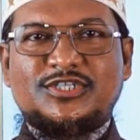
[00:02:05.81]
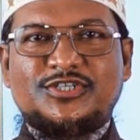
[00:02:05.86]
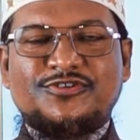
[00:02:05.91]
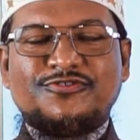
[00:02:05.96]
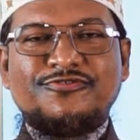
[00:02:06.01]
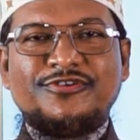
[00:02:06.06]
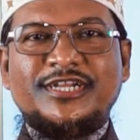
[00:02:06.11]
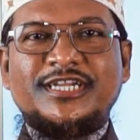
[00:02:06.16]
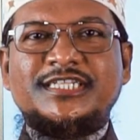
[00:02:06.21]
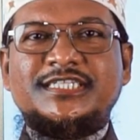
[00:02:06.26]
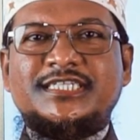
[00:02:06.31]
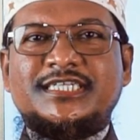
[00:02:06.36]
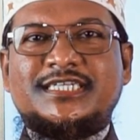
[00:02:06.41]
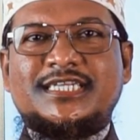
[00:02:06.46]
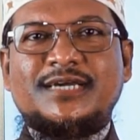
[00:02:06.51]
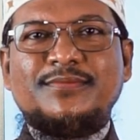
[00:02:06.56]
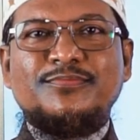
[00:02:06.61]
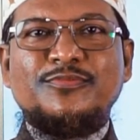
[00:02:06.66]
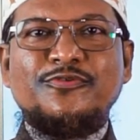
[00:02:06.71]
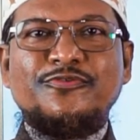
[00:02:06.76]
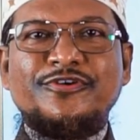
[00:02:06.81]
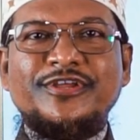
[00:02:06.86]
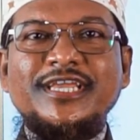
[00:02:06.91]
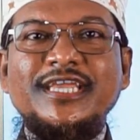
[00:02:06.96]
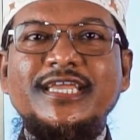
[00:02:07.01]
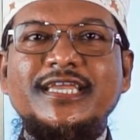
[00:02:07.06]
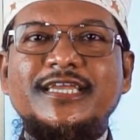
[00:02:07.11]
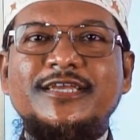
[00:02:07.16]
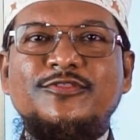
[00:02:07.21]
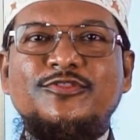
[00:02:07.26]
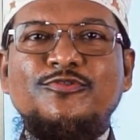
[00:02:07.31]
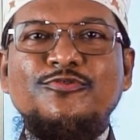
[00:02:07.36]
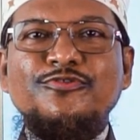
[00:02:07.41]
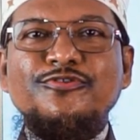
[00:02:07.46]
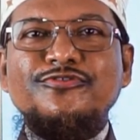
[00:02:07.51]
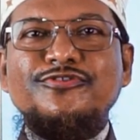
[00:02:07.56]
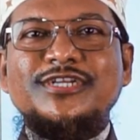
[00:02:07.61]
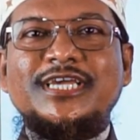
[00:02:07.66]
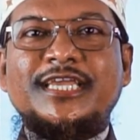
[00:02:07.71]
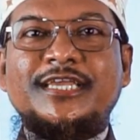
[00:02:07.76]
শরীর যেটা বডি এ
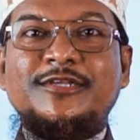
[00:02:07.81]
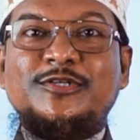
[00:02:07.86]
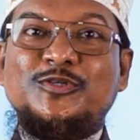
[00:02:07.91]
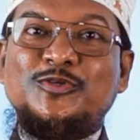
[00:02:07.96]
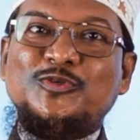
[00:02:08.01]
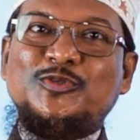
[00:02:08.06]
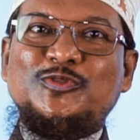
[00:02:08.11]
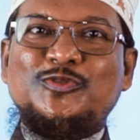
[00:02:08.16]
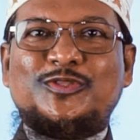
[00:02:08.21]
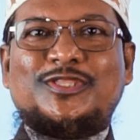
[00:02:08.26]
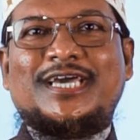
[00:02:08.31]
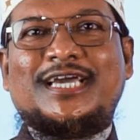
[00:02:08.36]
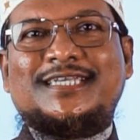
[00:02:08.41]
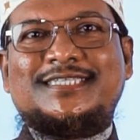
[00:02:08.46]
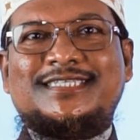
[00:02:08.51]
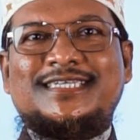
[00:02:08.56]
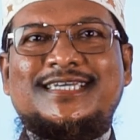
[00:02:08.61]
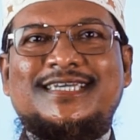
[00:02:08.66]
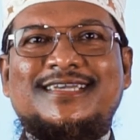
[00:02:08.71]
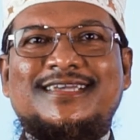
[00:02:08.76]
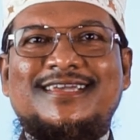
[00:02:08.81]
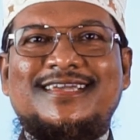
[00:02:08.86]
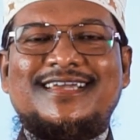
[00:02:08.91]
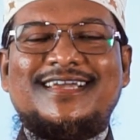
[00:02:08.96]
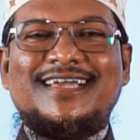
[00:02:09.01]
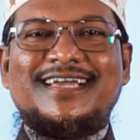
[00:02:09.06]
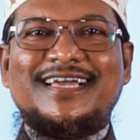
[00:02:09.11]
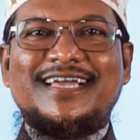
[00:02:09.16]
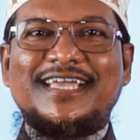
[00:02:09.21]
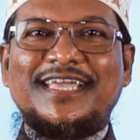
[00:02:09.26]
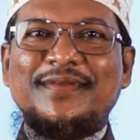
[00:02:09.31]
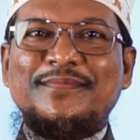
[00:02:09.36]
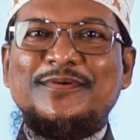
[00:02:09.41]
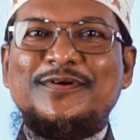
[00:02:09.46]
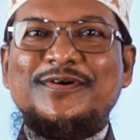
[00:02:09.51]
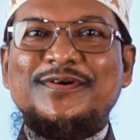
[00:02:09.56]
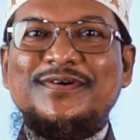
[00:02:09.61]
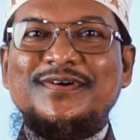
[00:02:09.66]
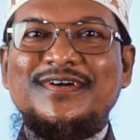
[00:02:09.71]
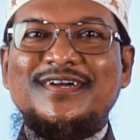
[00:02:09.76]
দুয়োটাই সুস্থ থাকছে
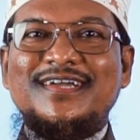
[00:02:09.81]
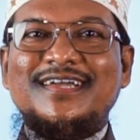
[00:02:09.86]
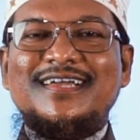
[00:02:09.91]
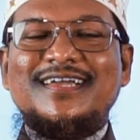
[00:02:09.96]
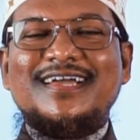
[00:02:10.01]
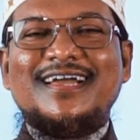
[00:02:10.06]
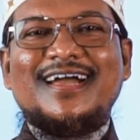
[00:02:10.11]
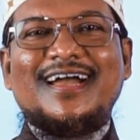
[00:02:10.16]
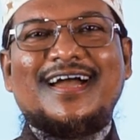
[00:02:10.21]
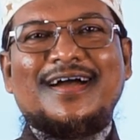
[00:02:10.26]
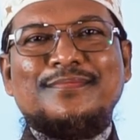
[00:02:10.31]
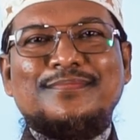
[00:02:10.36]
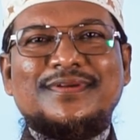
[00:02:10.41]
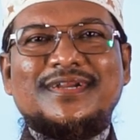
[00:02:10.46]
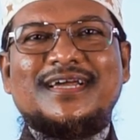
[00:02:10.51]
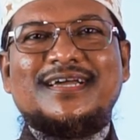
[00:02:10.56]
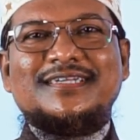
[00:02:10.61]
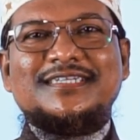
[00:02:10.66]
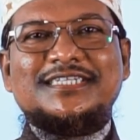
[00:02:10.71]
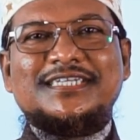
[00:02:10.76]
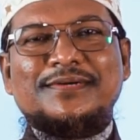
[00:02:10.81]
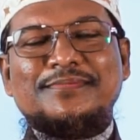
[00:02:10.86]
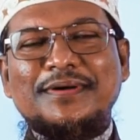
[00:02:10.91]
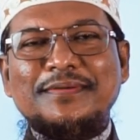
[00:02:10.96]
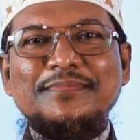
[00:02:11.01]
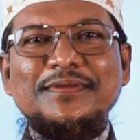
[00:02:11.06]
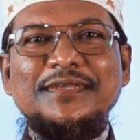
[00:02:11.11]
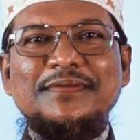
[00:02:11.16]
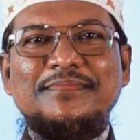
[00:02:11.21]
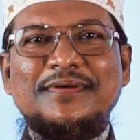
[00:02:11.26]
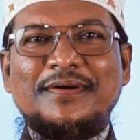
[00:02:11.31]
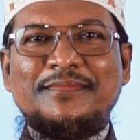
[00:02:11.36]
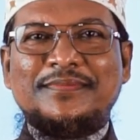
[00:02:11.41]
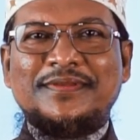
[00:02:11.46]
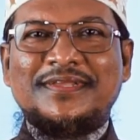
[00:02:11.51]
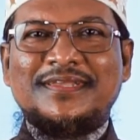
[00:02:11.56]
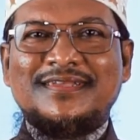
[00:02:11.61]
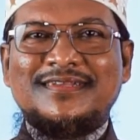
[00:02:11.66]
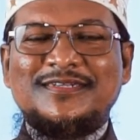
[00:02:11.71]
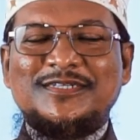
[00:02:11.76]
এবং আমরা
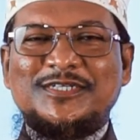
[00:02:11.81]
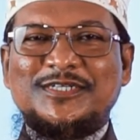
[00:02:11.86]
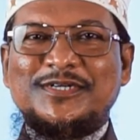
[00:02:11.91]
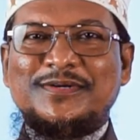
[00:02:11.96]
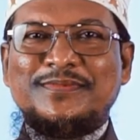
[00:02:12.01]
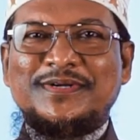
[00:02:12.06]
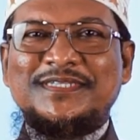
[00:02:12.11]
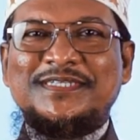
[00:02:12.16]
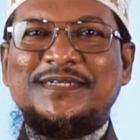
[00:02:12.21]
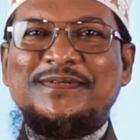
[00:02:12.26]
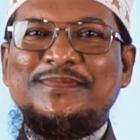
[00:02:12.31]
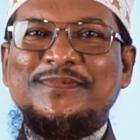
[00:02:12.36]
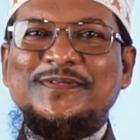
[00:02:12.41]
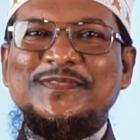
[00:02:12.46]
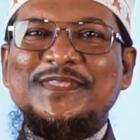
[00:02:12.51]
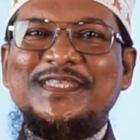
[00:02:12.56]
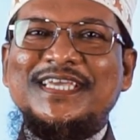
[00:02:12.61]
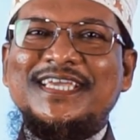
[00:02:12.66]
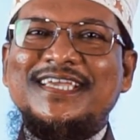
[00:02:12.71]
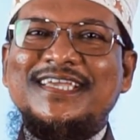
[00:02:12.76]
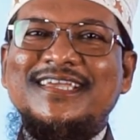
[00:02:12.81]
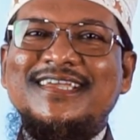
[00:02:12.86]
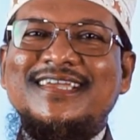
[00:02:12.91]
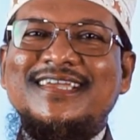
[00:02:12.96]
স্বাভাবিকভাবেই সমাজের মধ্যে